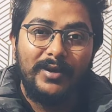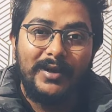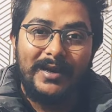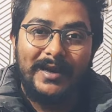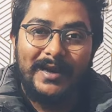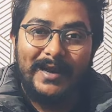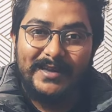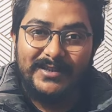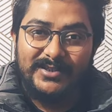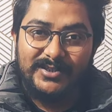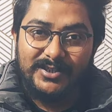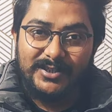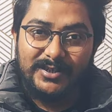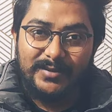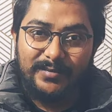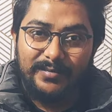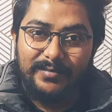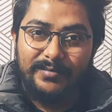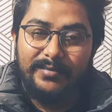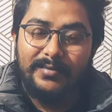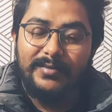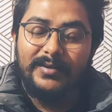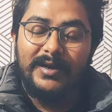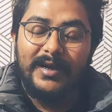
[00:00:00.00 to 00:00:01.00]
लेजिट
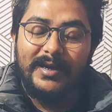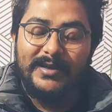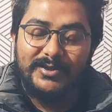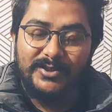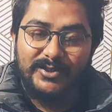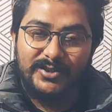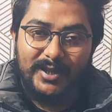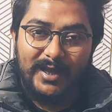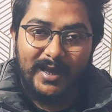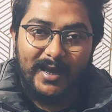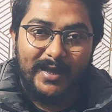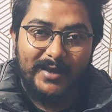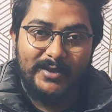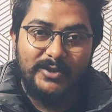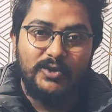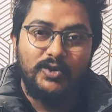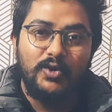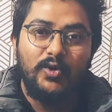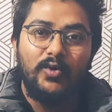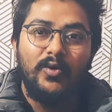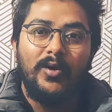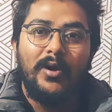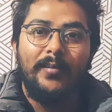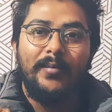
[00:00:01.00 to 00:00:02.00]
लेजिट है
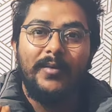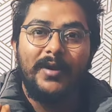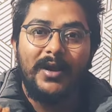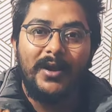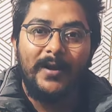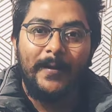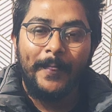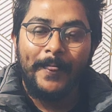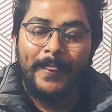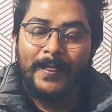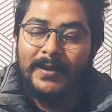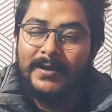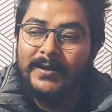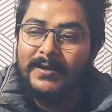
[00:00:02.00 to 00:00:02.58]
जो आपका